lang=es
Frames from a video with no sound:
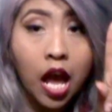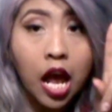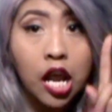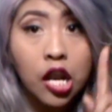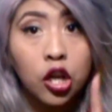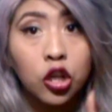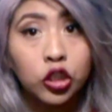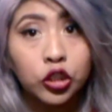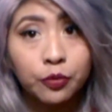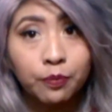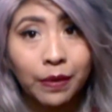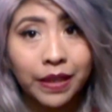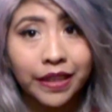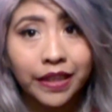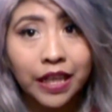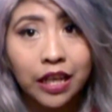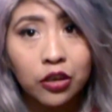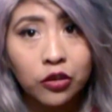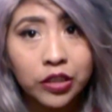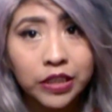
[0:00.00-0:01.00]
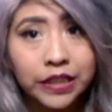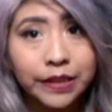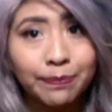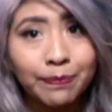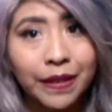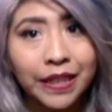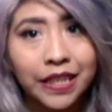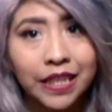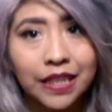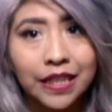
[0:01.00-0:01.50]
Los pantalones
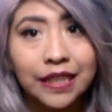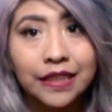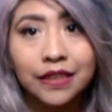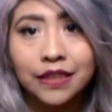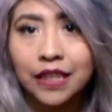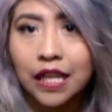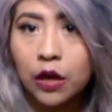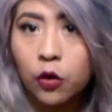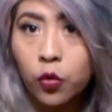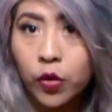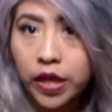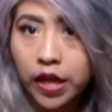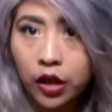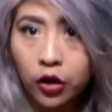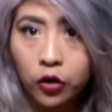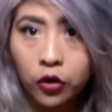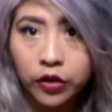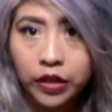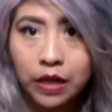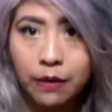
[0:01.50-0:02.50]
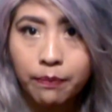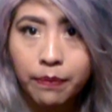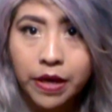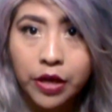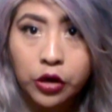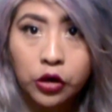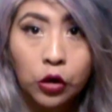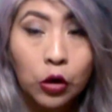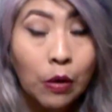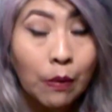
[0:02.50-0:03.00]
panditas de cuidado con el
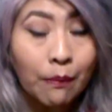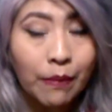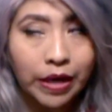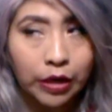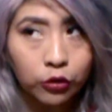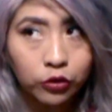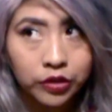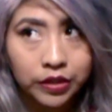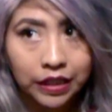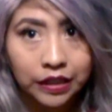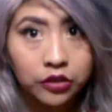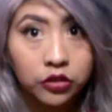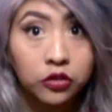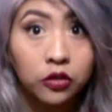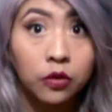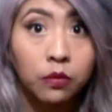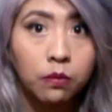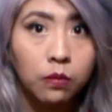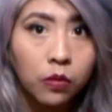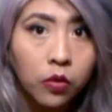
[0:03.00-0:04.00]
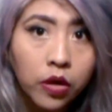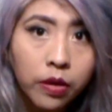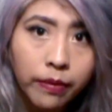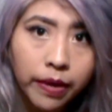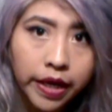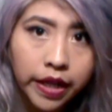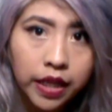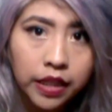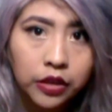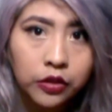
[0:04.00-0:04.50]
perro me gustan, son muy
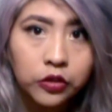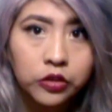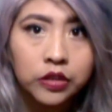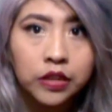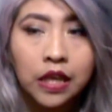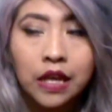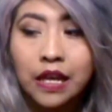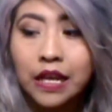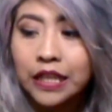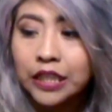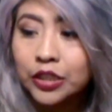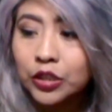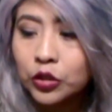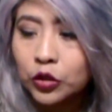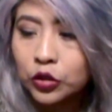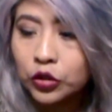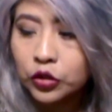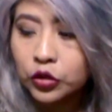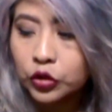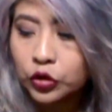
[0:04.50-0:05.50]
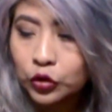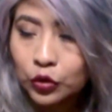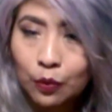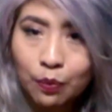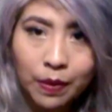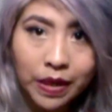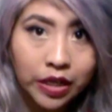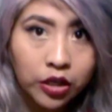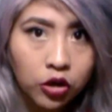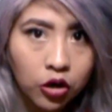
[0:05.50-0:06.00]
baratos, son
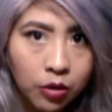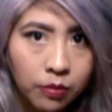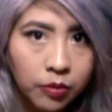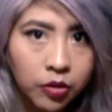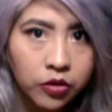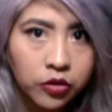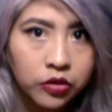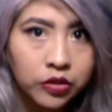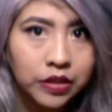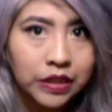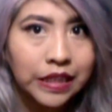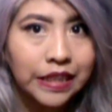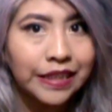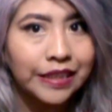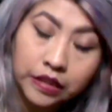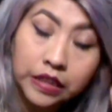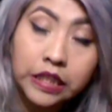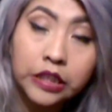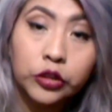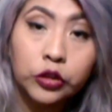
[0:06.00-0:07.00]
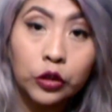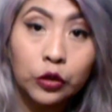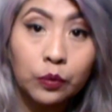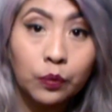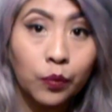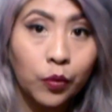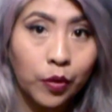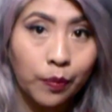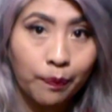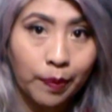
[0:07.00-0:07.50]
súper cómodos y, y son
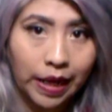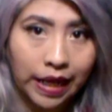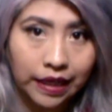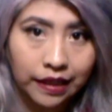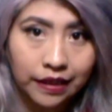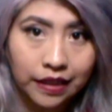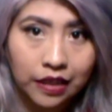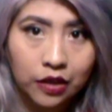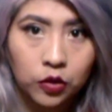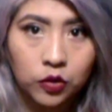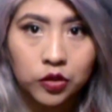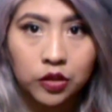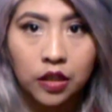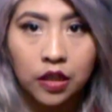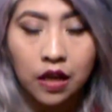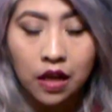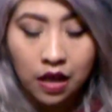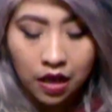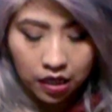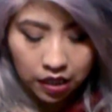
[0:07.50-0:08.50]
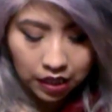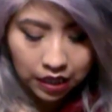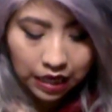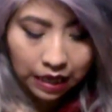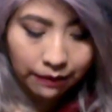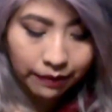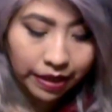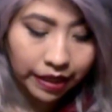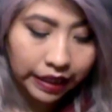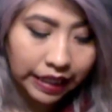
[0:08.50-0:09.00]
muy prácticos.
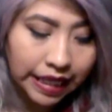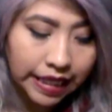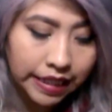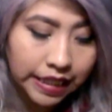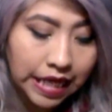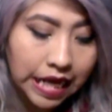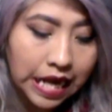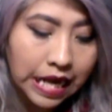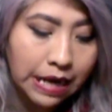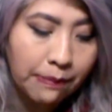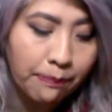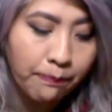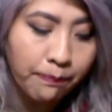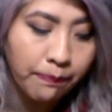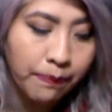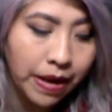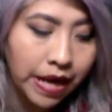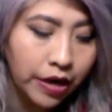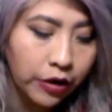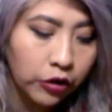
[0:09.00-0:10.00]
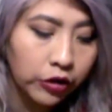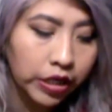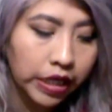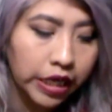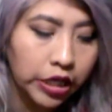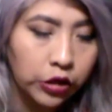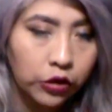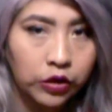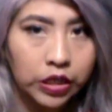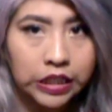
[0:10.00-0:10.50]
La verdad, el pero
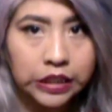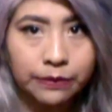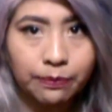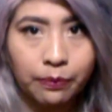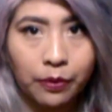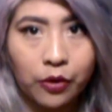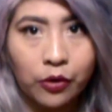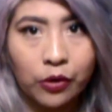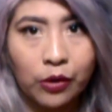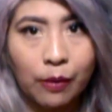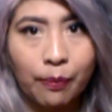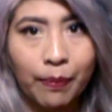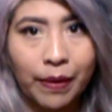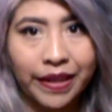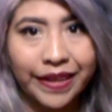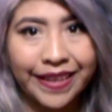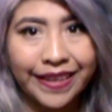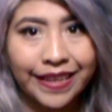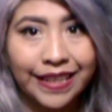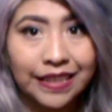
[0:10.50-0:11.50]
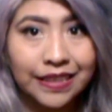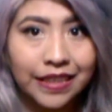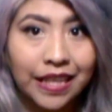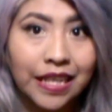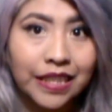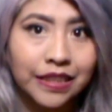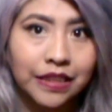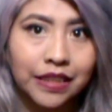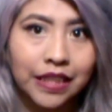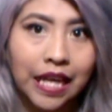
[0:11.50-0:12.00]
que yo les pongo, panditas,
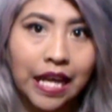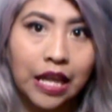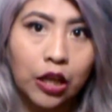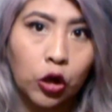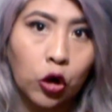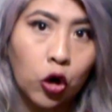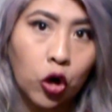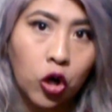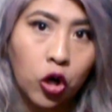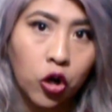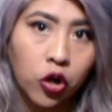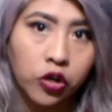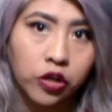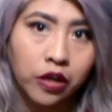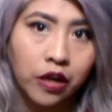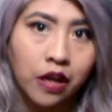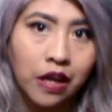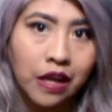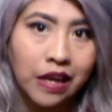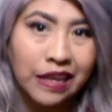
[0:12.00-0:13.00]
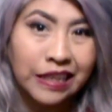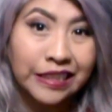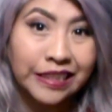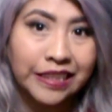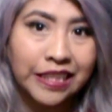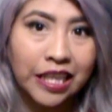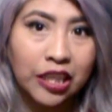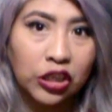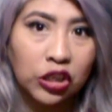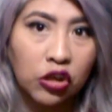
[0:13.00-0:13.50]
es que el color.
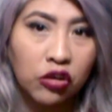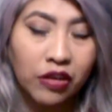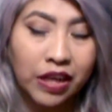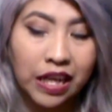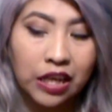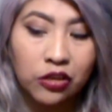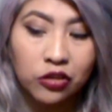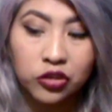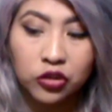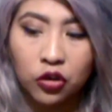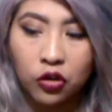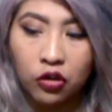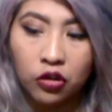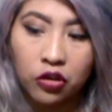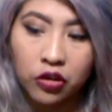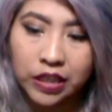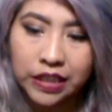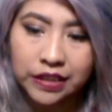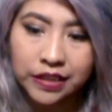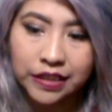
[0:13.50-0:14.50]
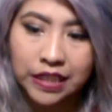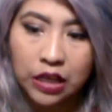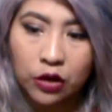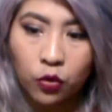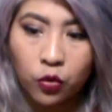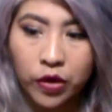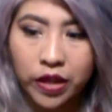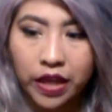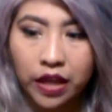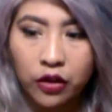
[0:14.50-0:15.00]
Siento que los colores del
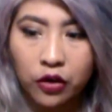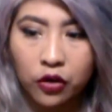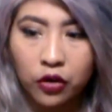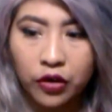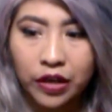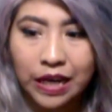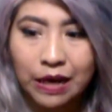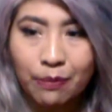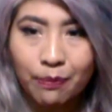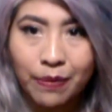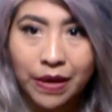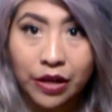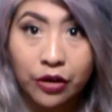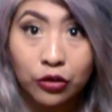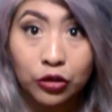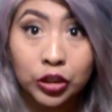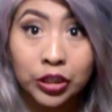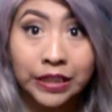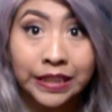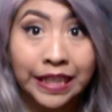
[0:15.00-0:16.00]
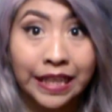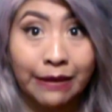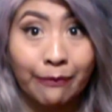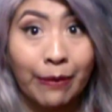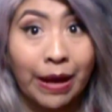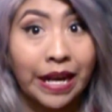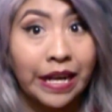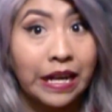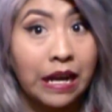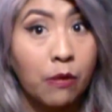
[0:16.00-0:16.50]
cuidado con el perro se
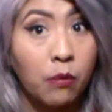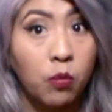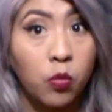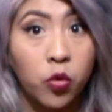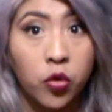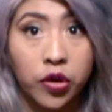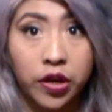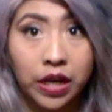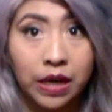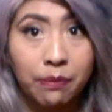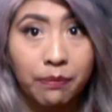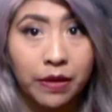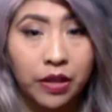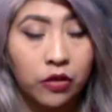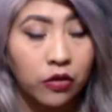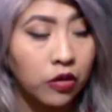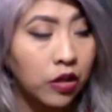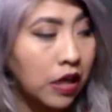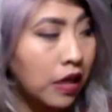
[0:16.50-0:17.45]
van muy rápido.